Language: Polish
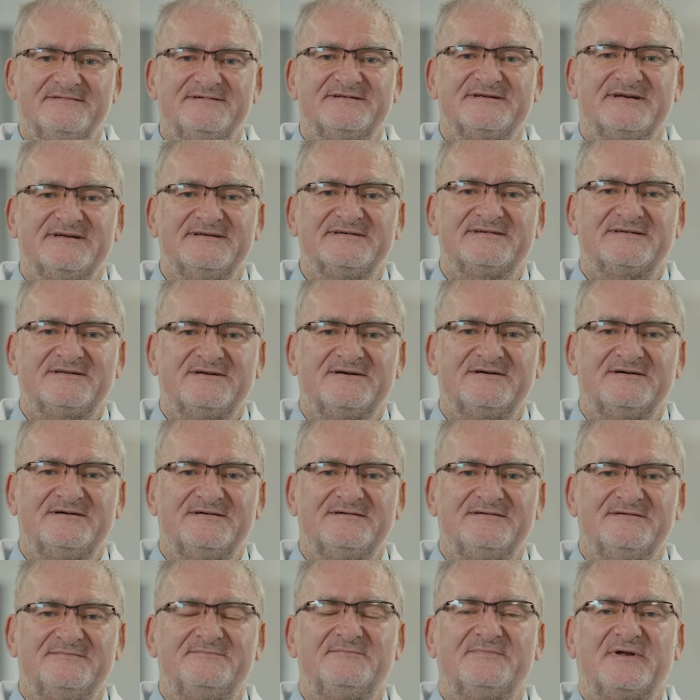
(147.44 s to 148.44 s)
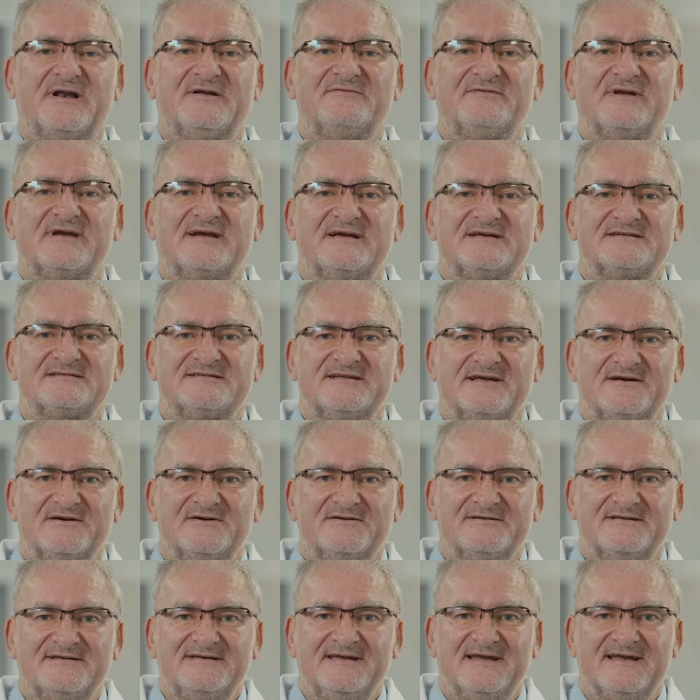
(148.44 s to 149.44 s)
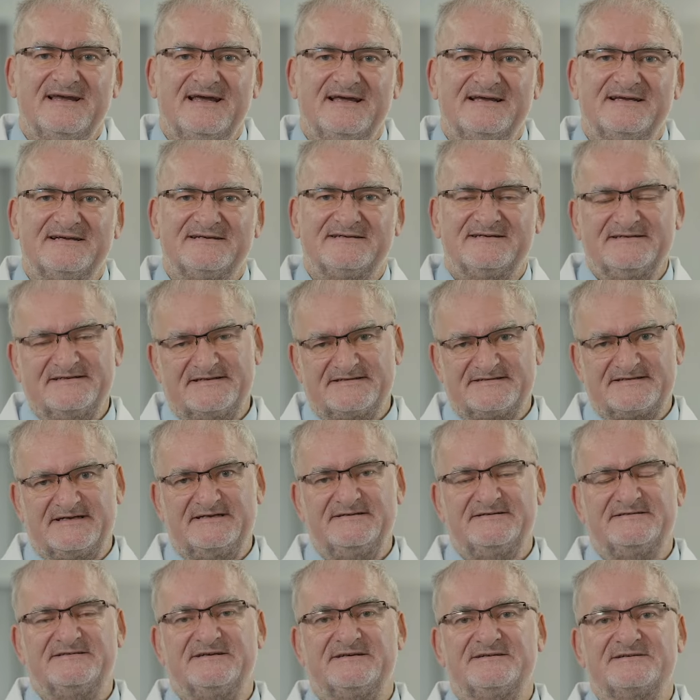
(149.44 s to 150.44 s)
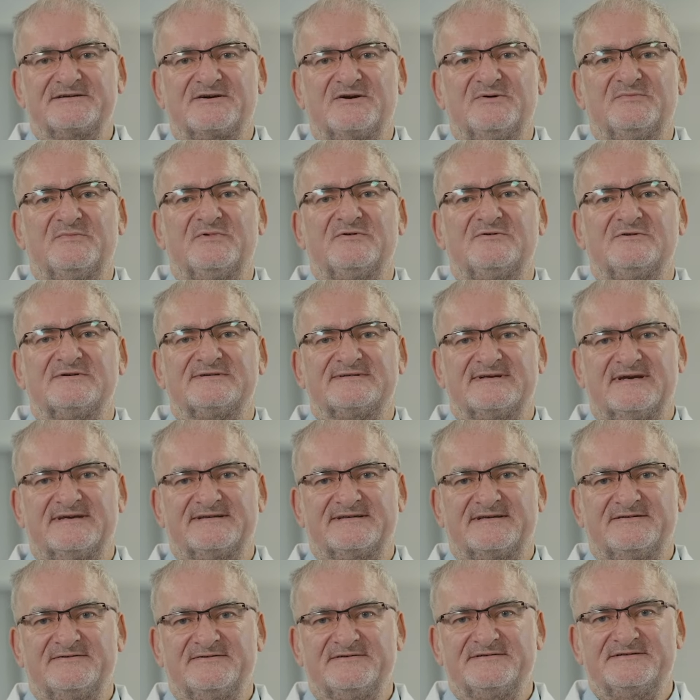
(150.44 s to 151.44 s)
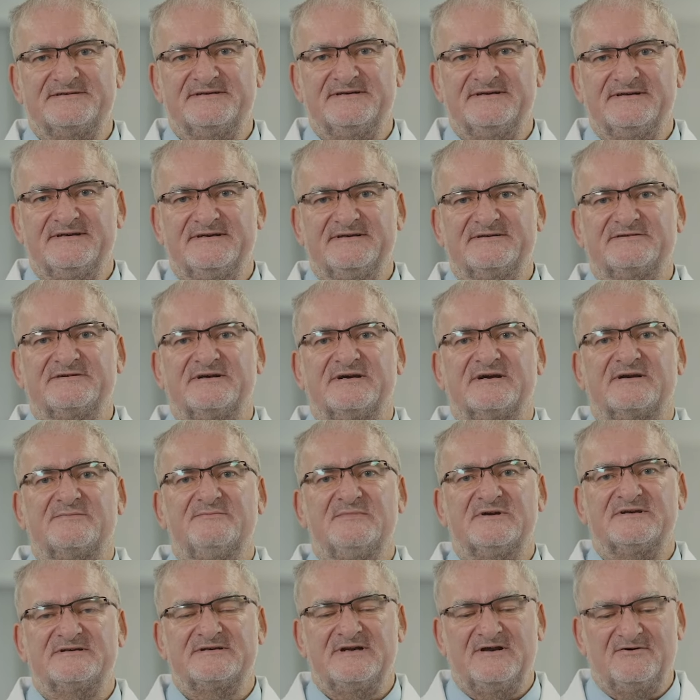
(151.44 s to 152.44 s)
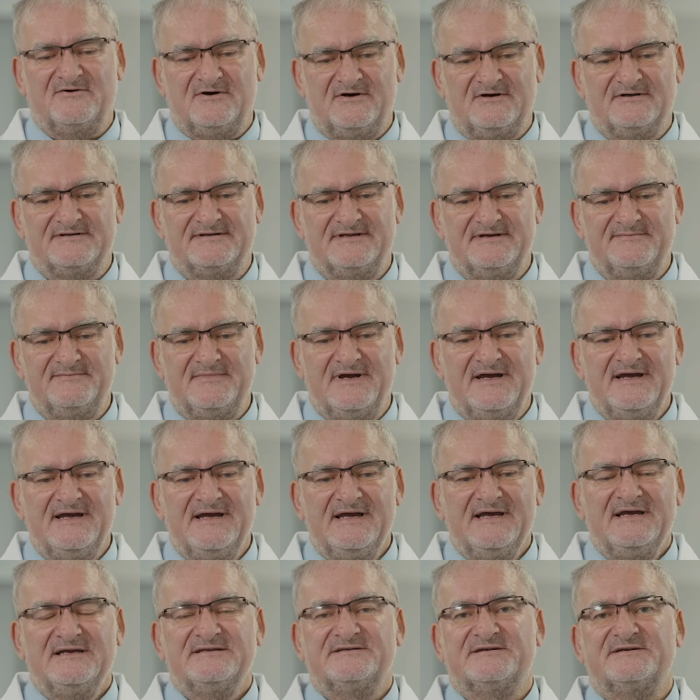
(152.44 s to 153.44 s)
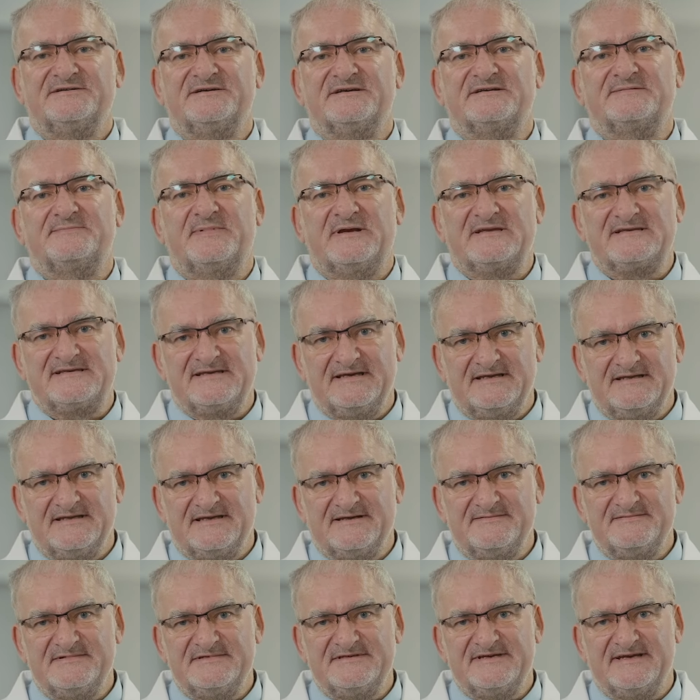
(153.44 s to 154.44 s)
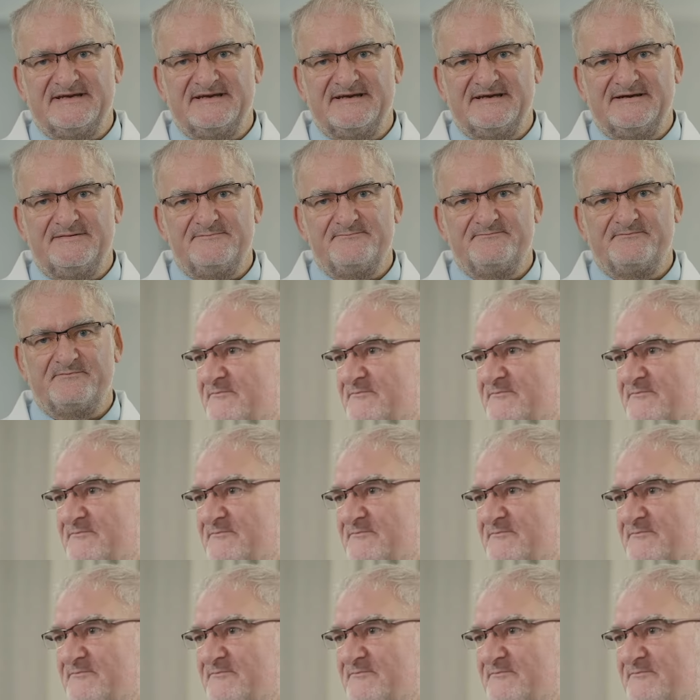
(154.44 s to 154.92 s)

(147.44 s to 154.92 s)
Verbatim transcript: często prawie każdego dnia. Ciężko było zasnąć i człowiek myślał o tym, co się z pacjentem dzieje.